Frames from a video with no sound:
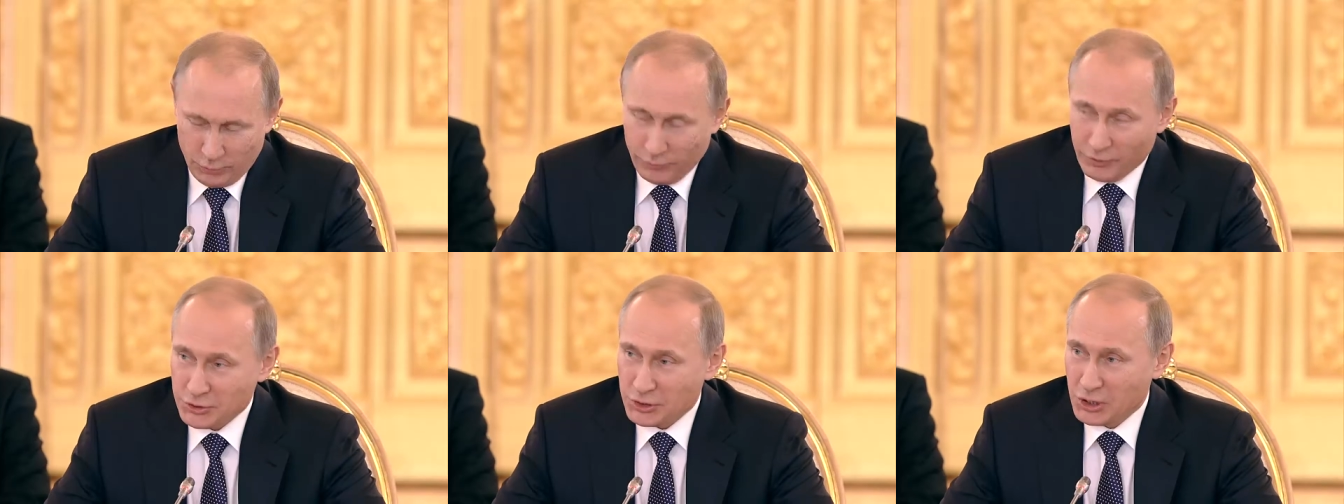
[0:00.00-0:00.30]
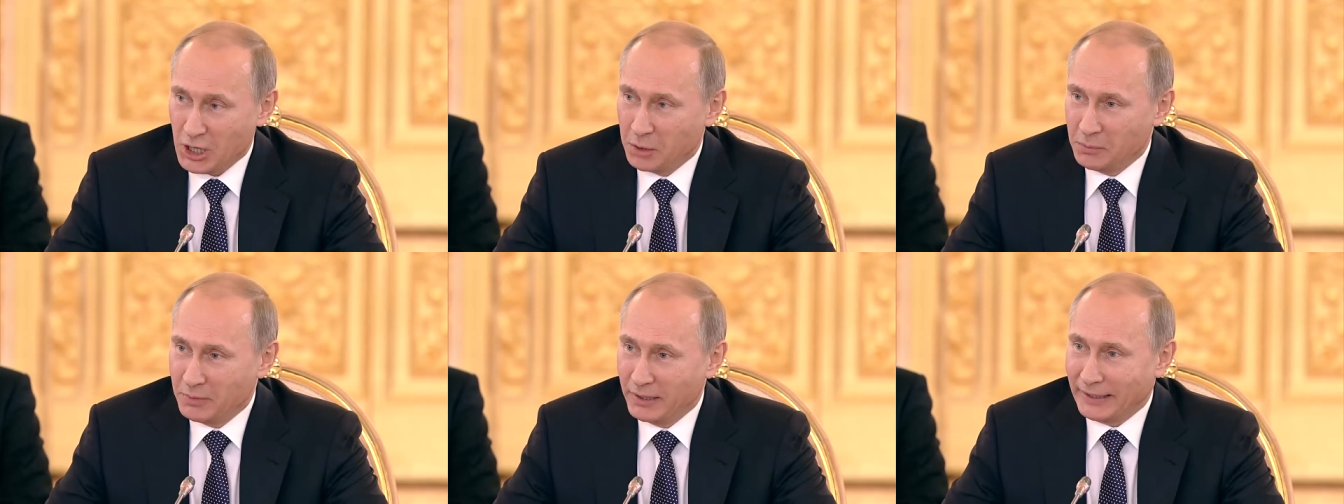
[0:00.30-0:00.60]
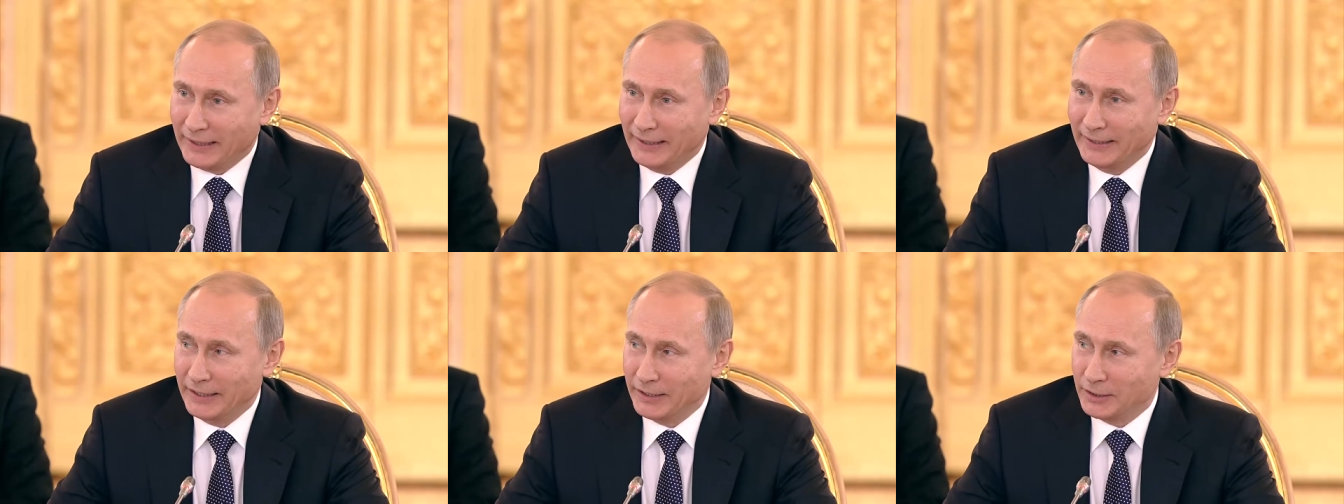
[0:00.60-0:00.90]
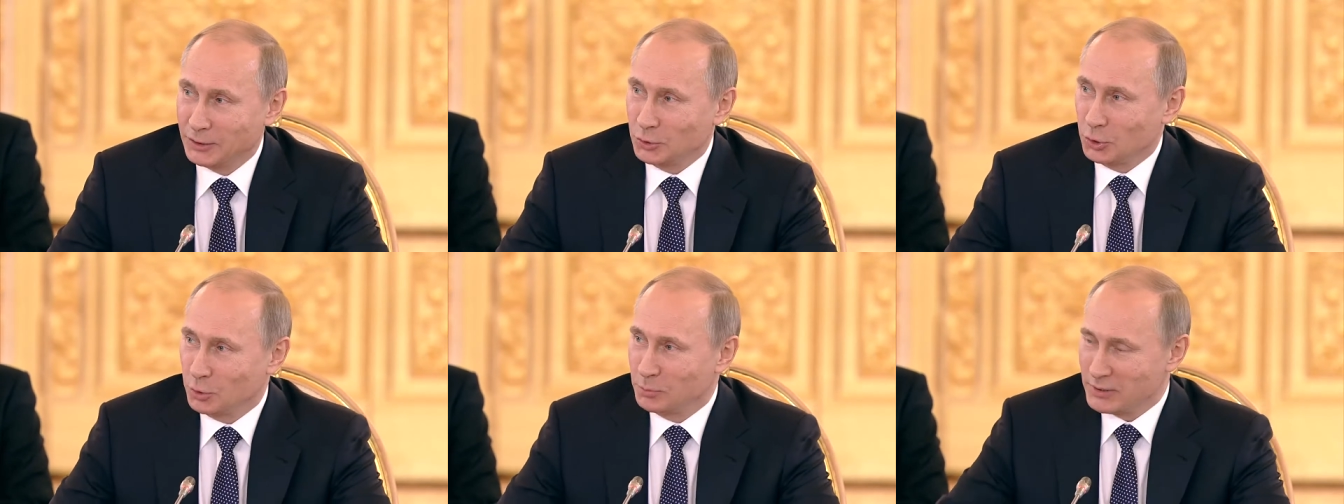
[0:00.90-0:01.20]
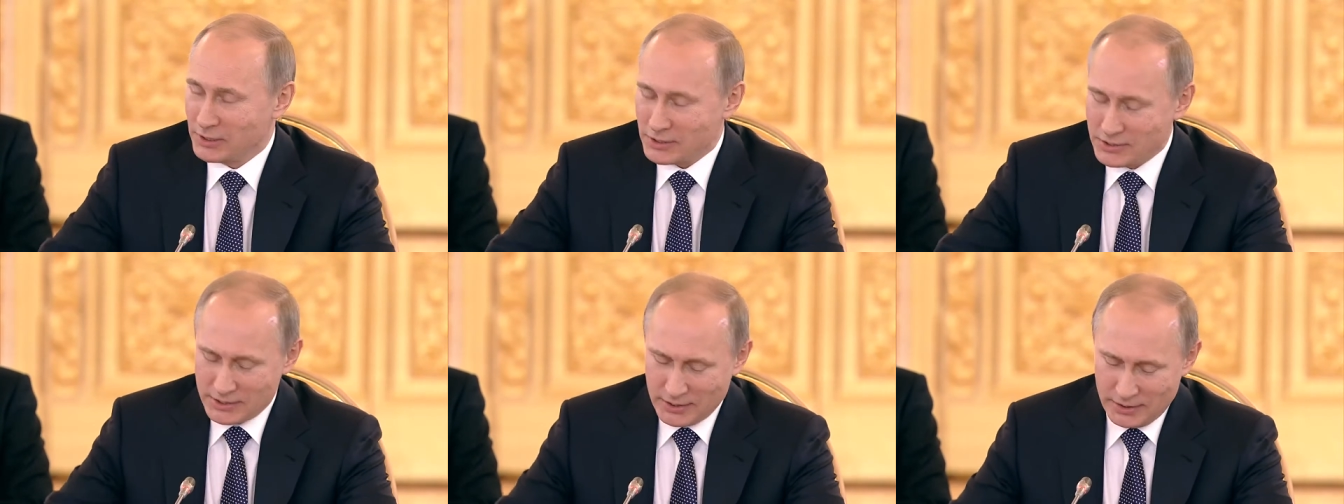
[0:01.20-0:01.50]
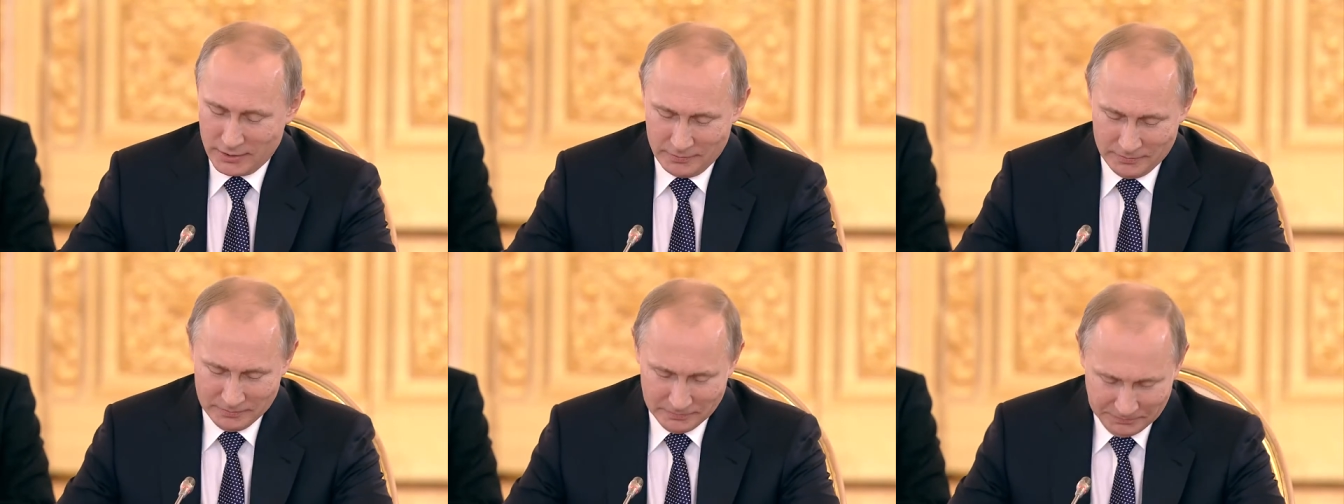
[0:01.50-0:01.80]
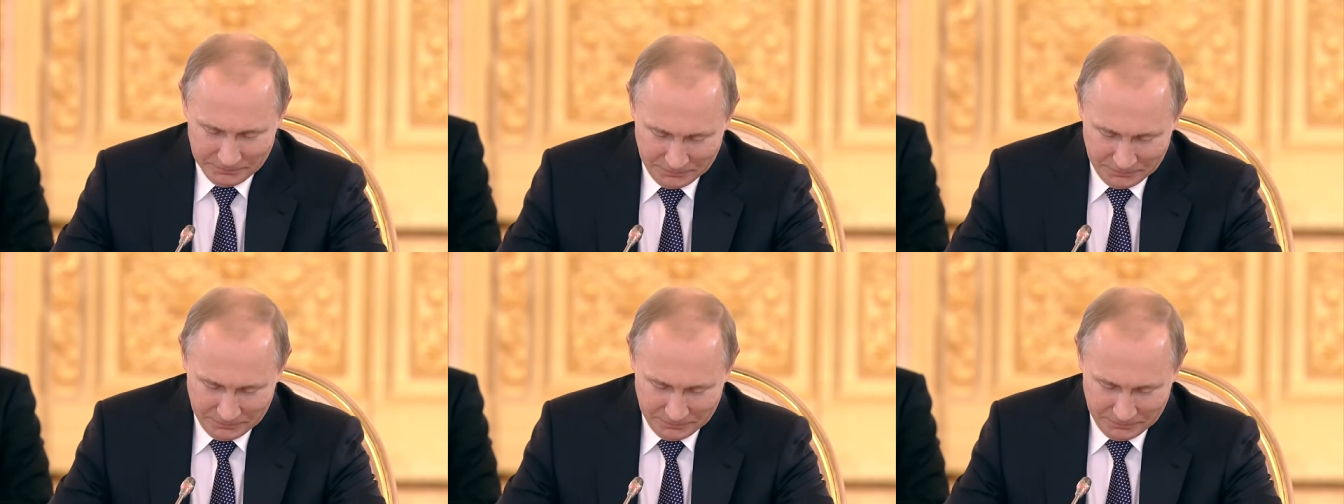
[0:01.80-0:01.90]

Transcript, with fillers: Уважаемые коллеги, добрый день.